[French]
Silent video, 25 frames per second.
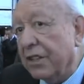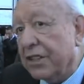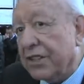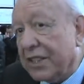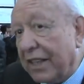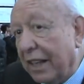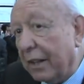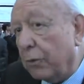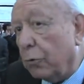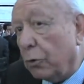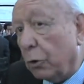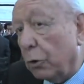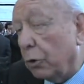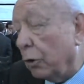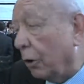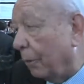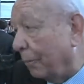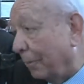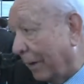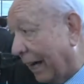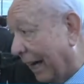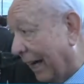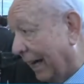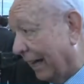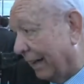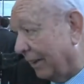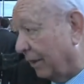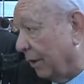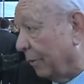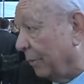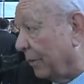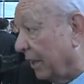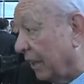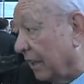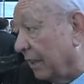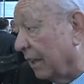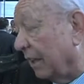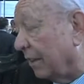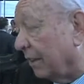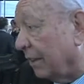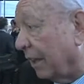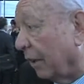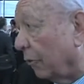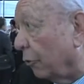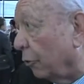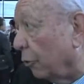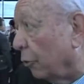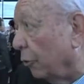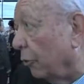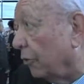c'est une manne, bien
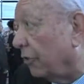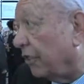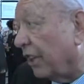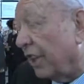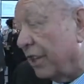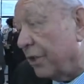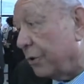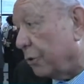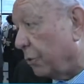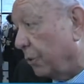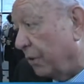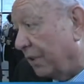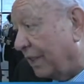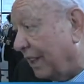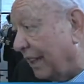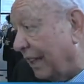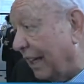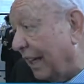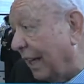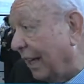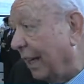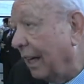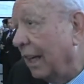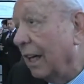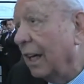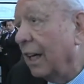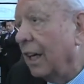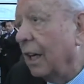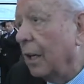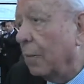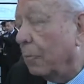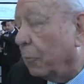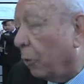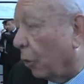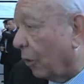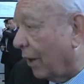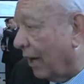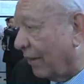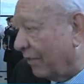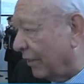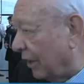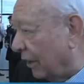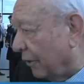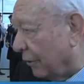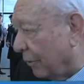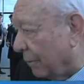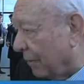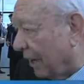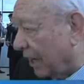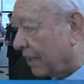entendu, très utile pour la
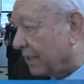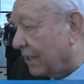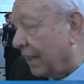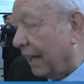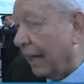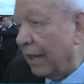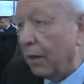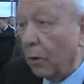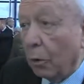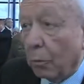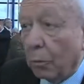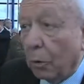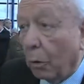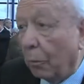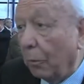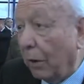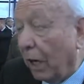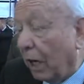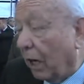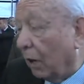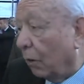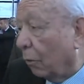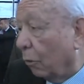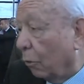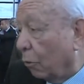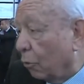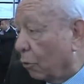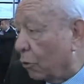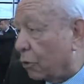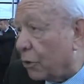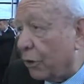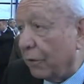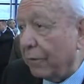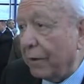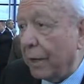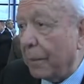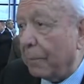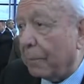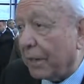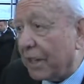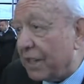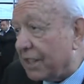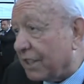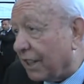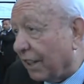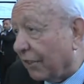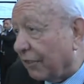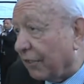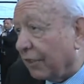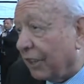ville de Marseille au moment où je vais
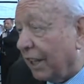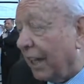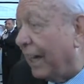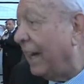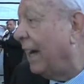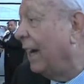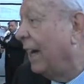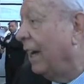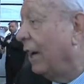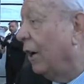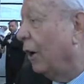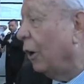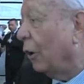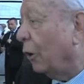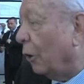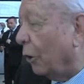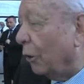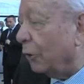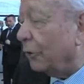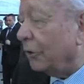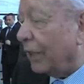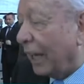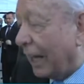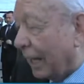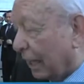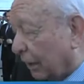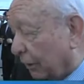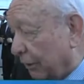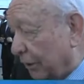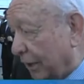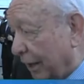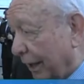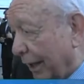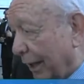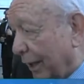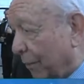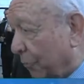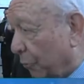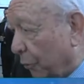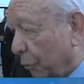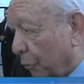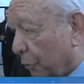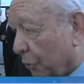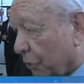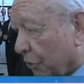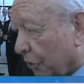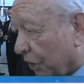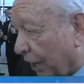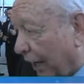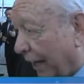présenter le dernier
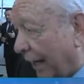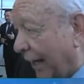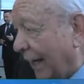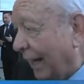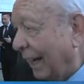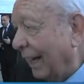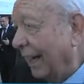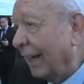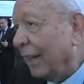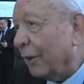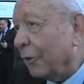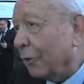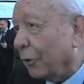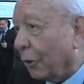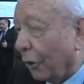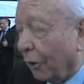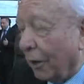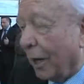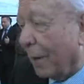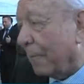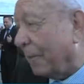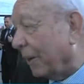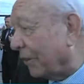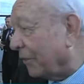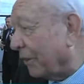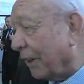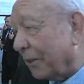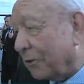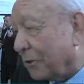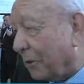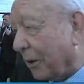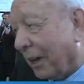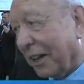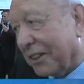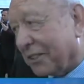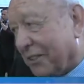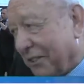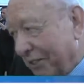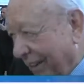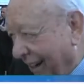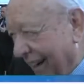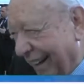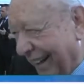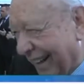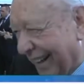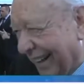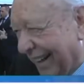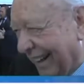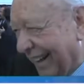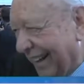budget de la mandature
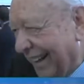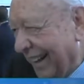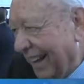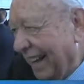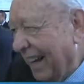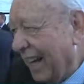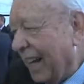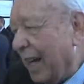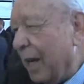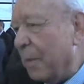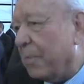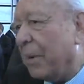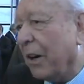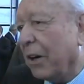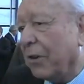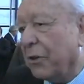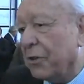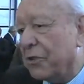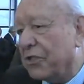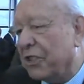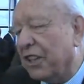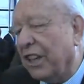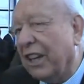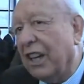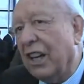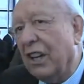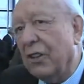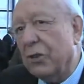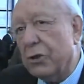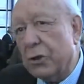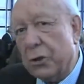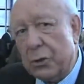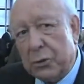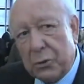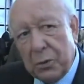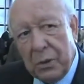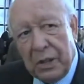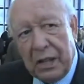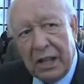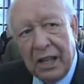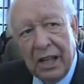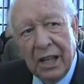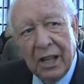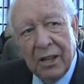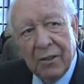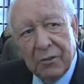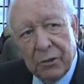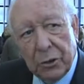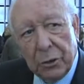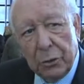actuelle. Et par conséquent, je suis
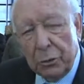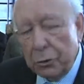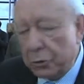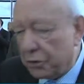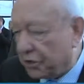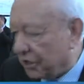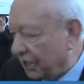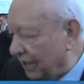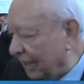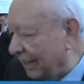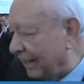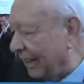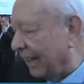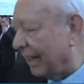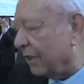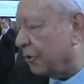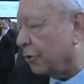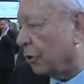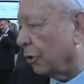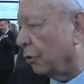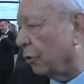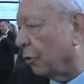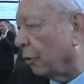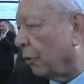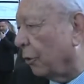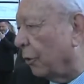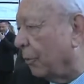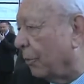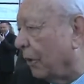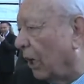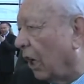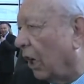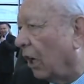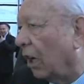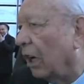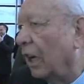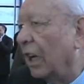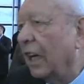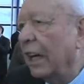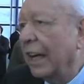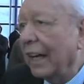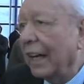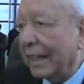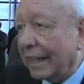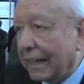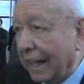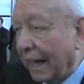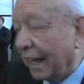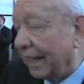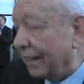venu ici ce document
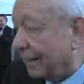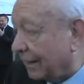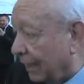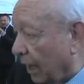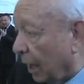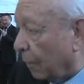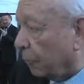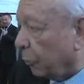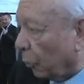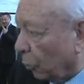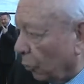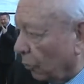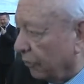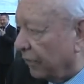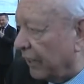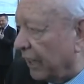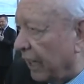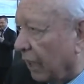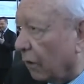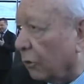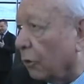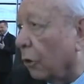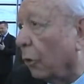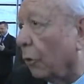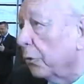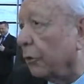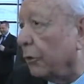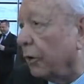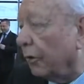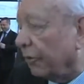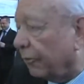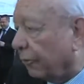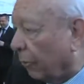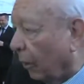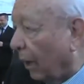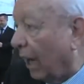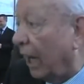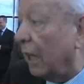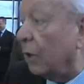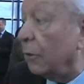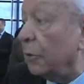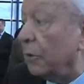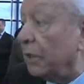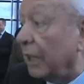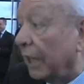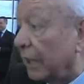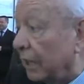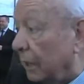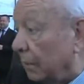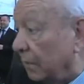qui a été approuvé encore une fois à
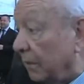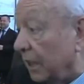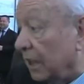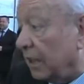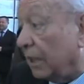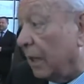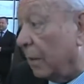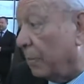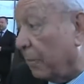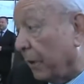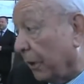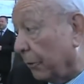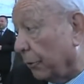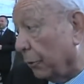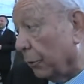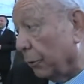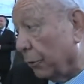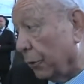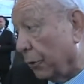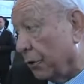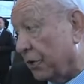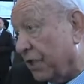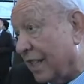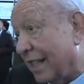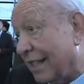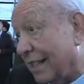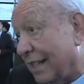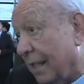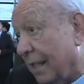l'unanimité par nos deux